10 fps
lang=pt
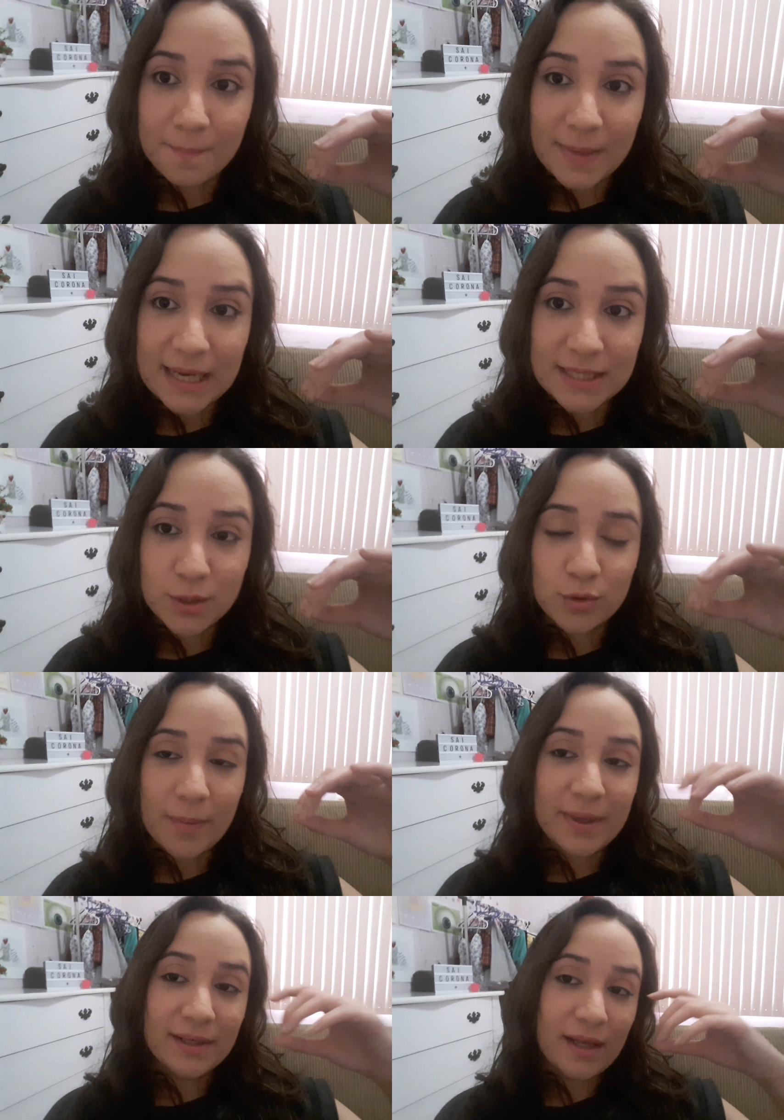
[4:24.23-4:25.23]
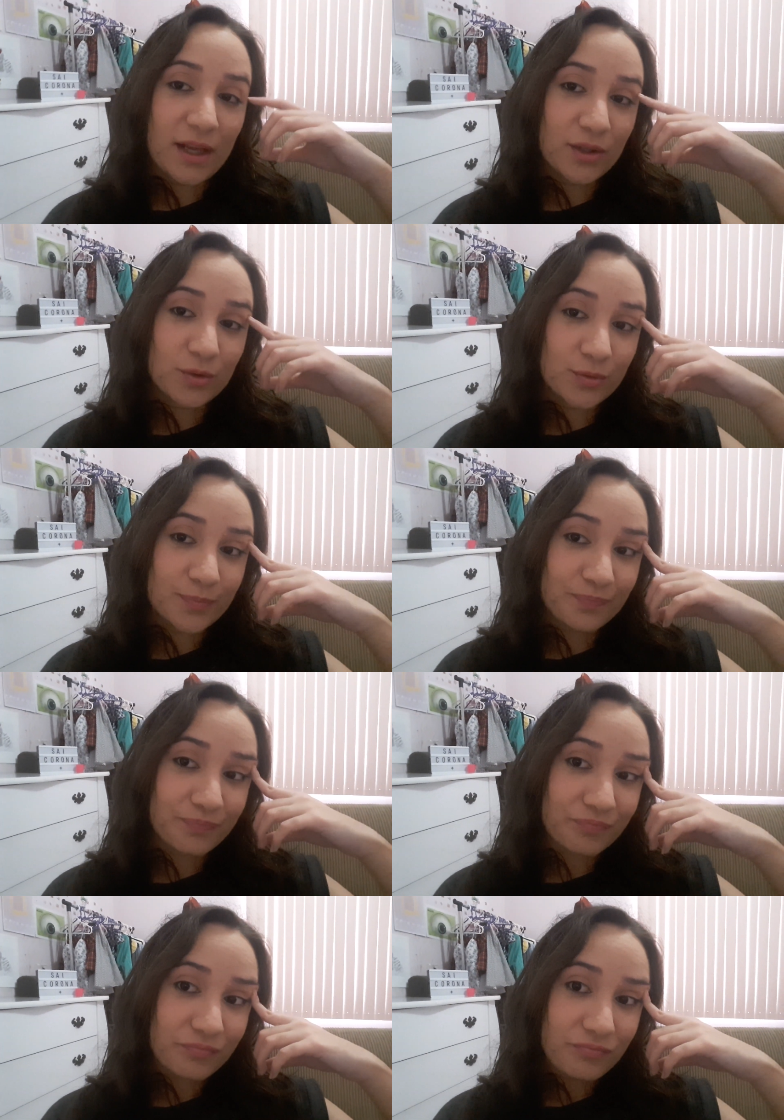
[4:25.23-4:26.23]
Mas eu tô aprendendo
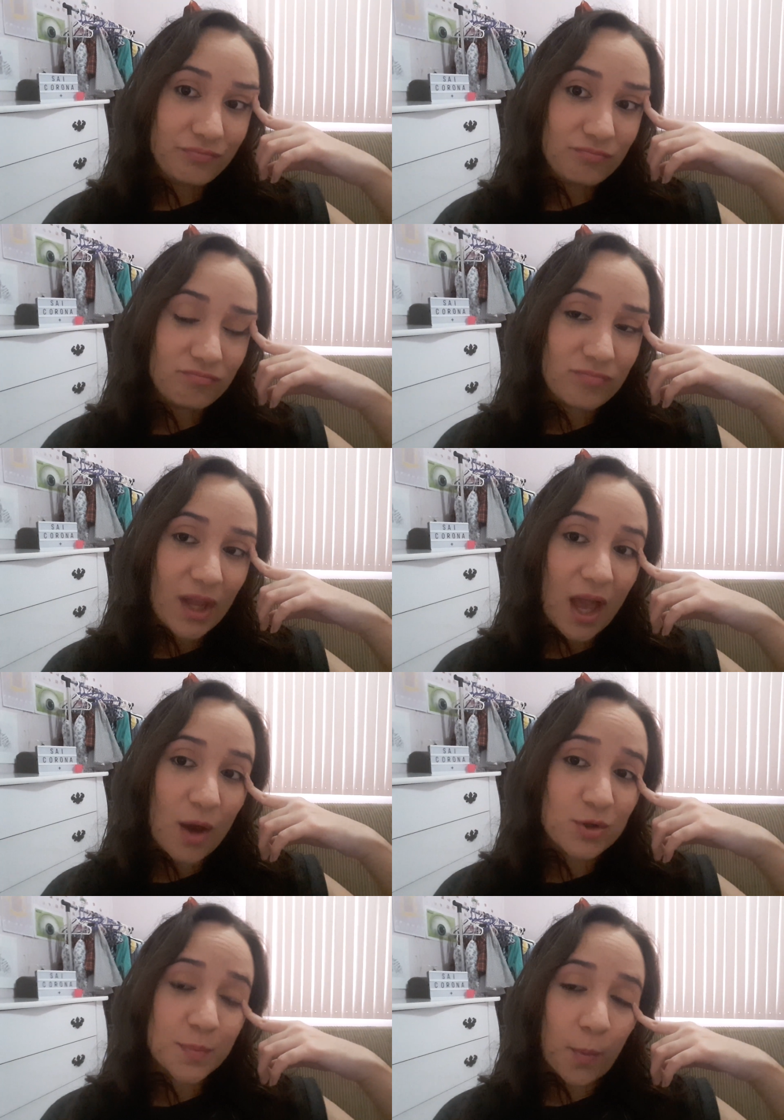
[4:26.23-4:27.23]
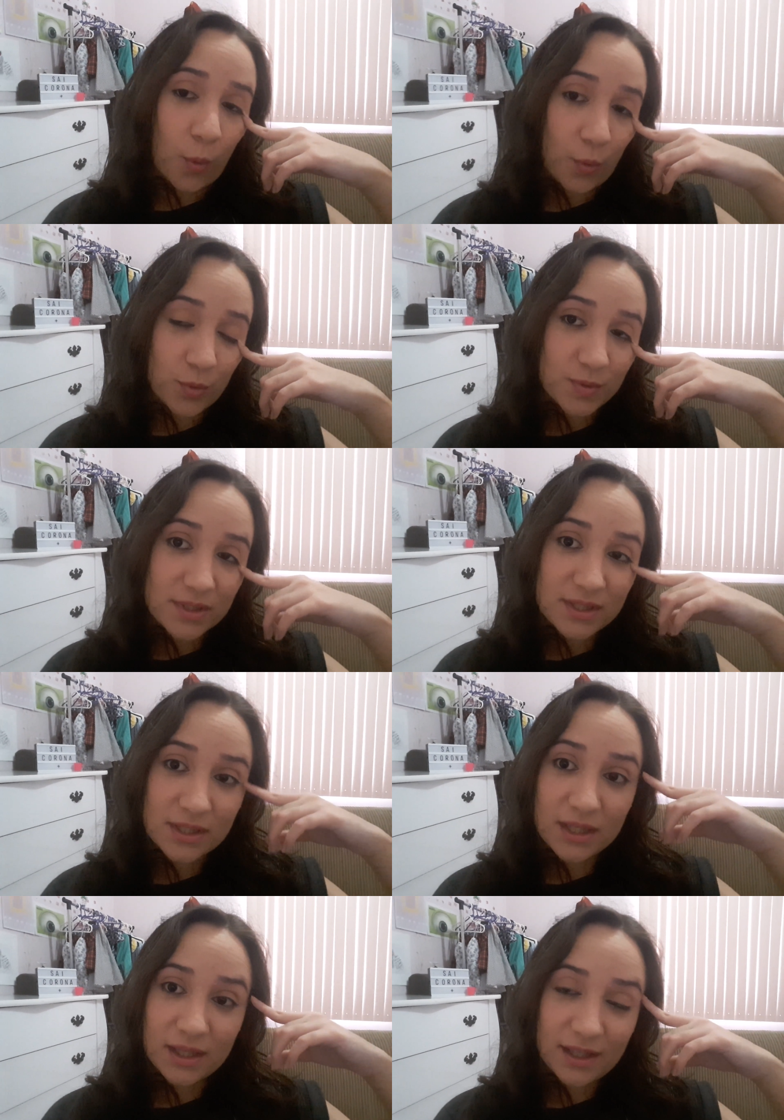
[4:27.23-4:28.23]
aos poucos.
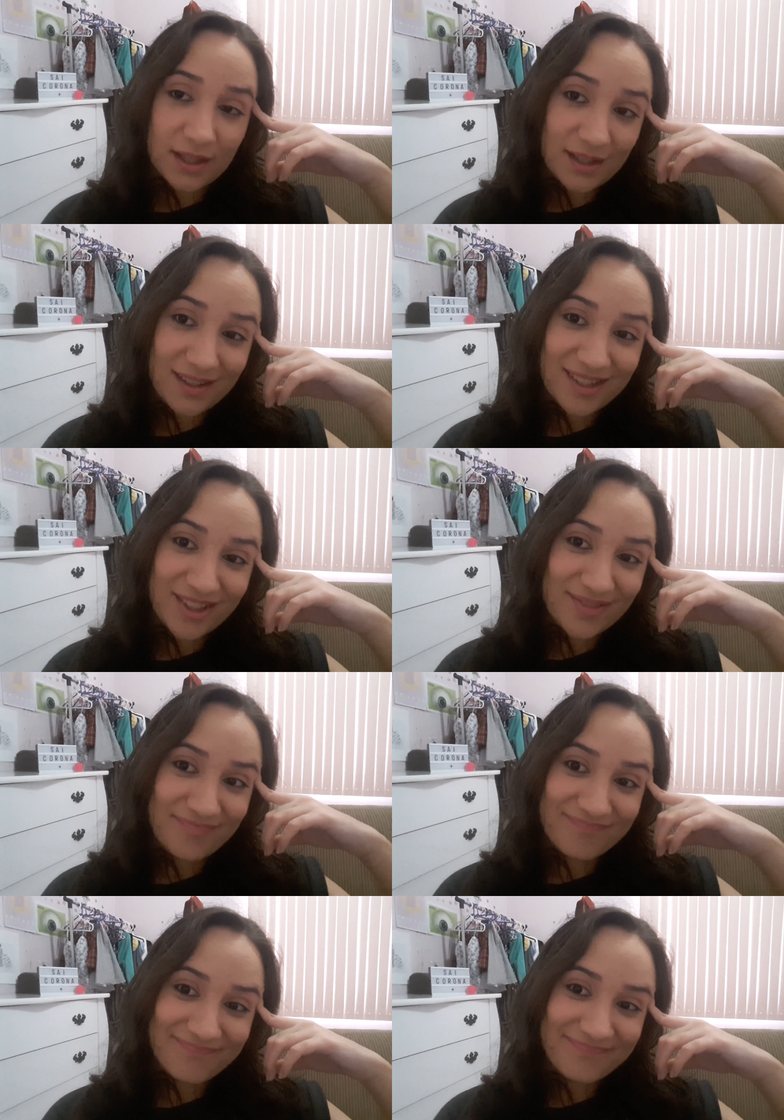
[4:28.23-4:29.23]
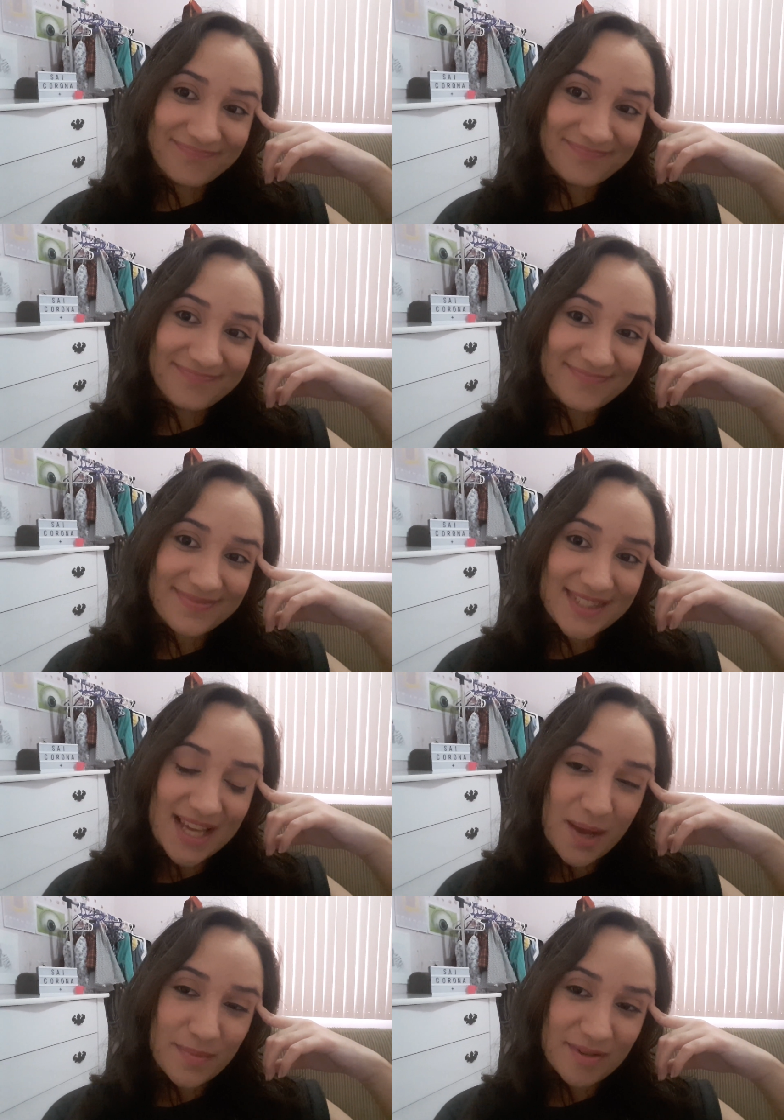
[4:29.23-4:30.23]
E,
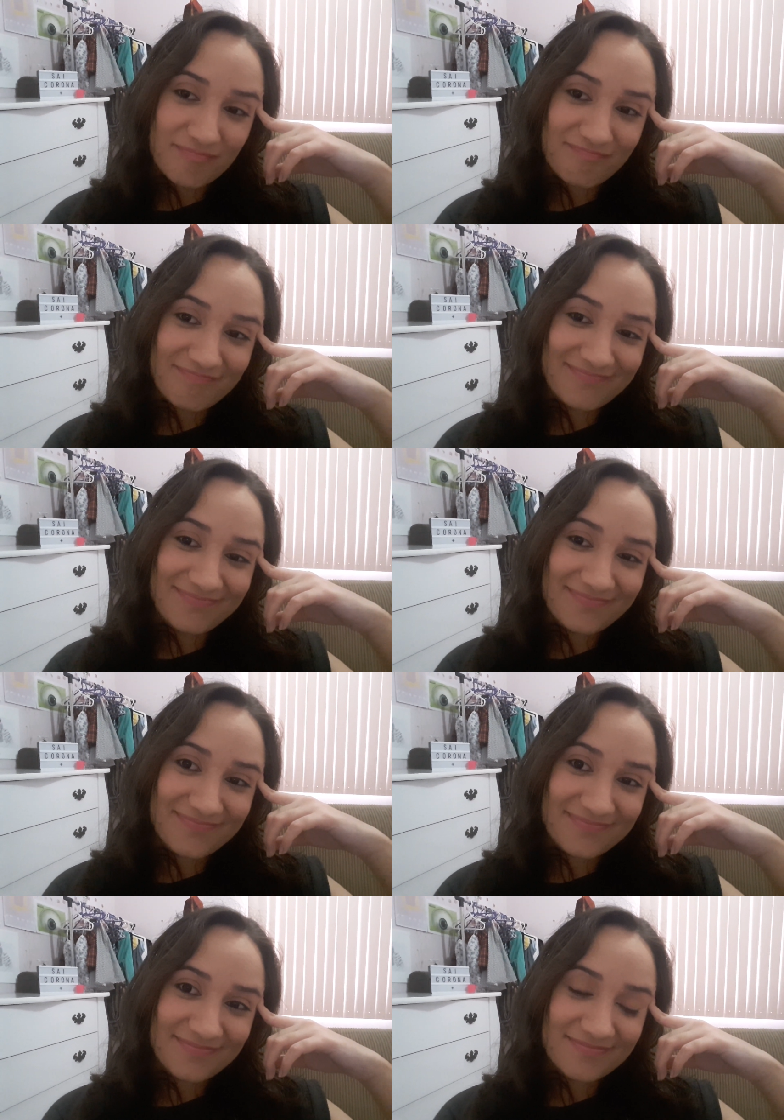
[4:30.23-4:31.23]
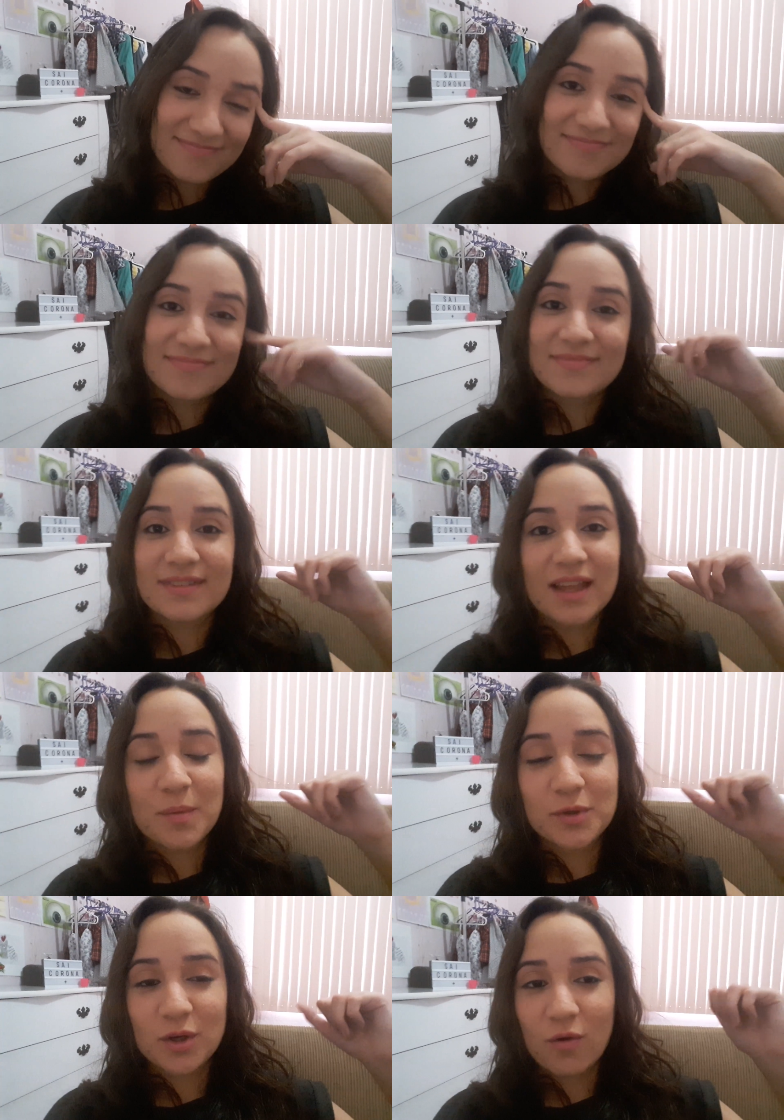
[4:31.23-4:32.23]
sabe,
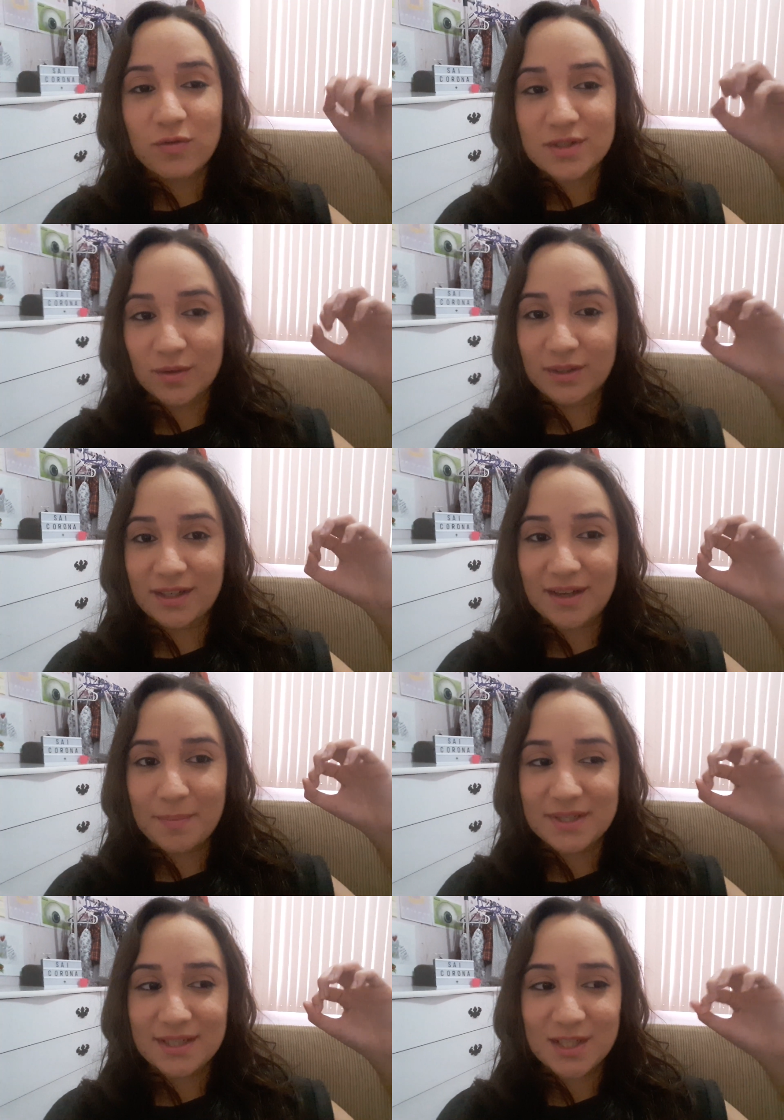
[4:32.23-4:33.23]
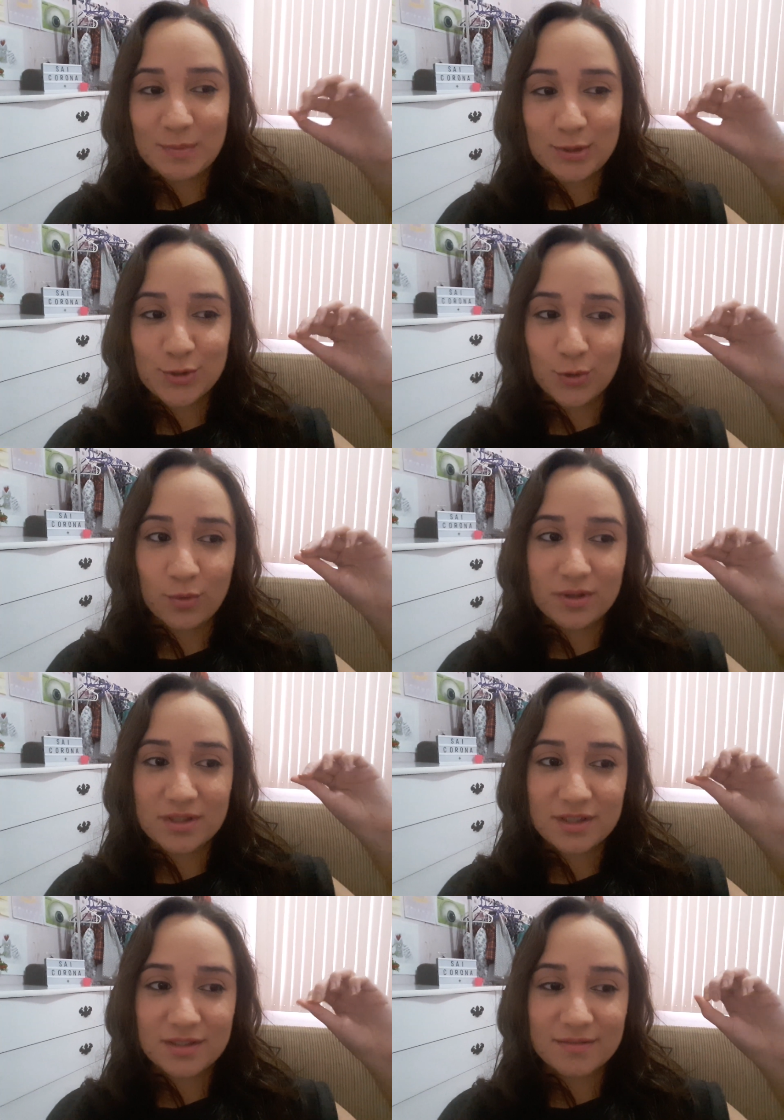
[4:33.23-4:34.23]
é muita confusão na cabeça das
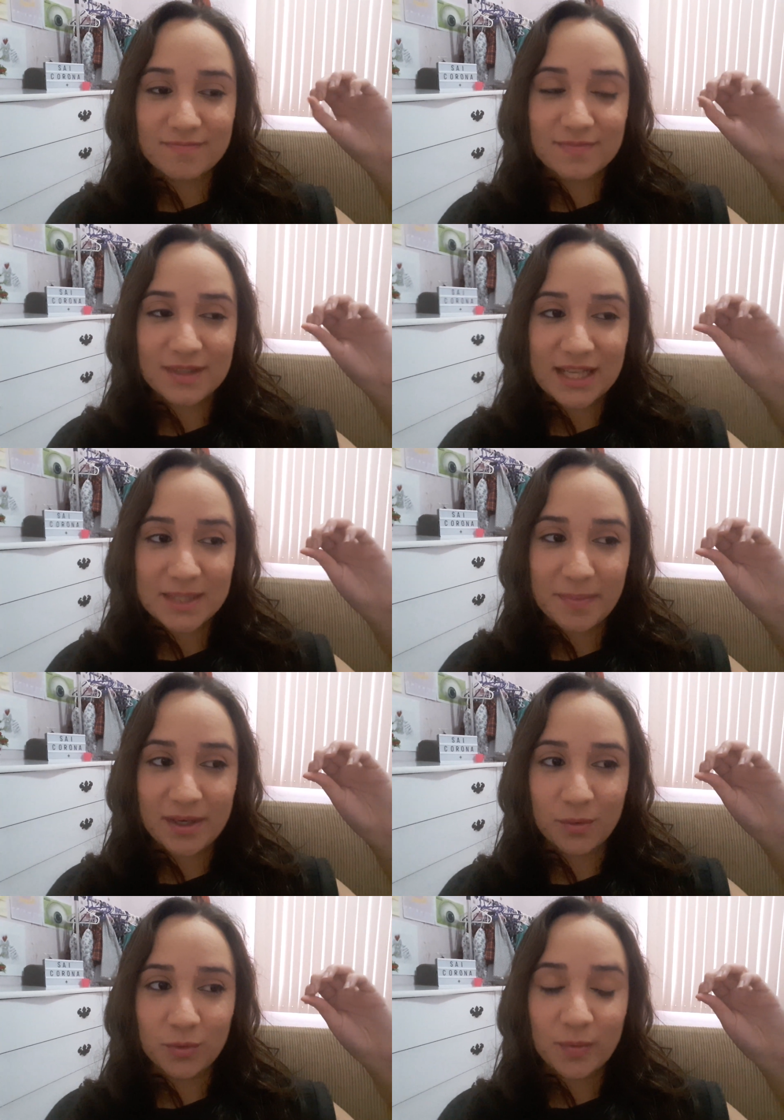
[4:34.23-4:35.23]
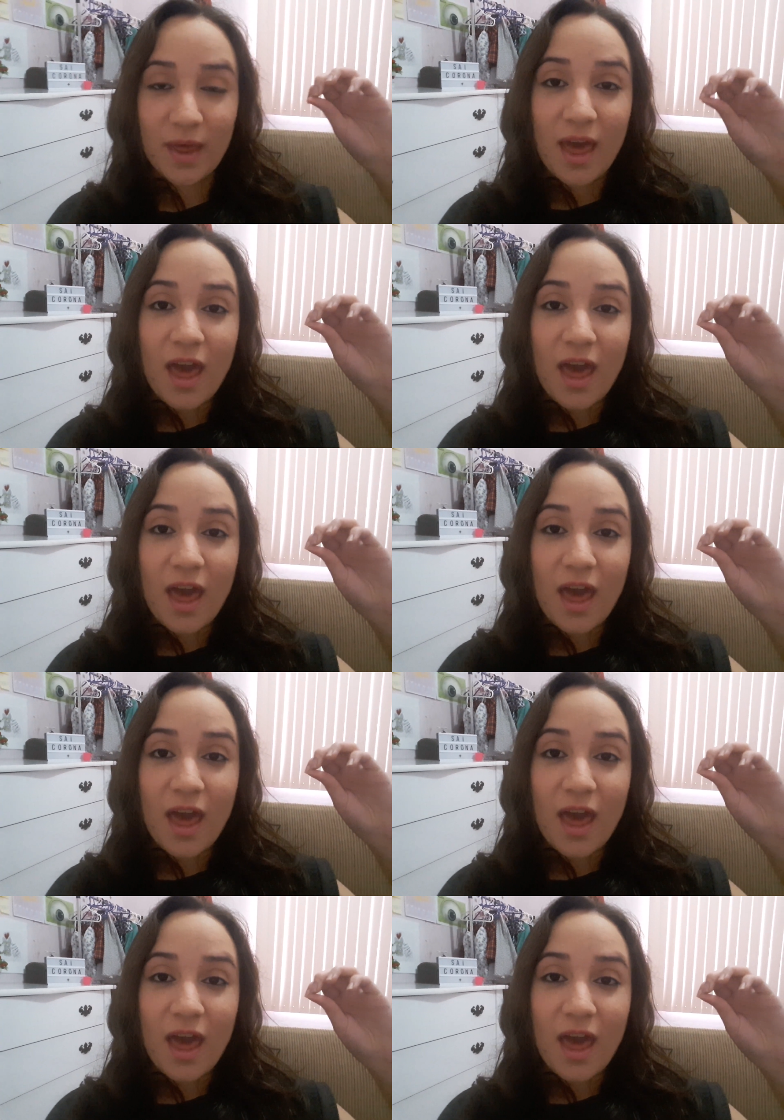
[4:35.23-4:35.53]
pessoas nesse período.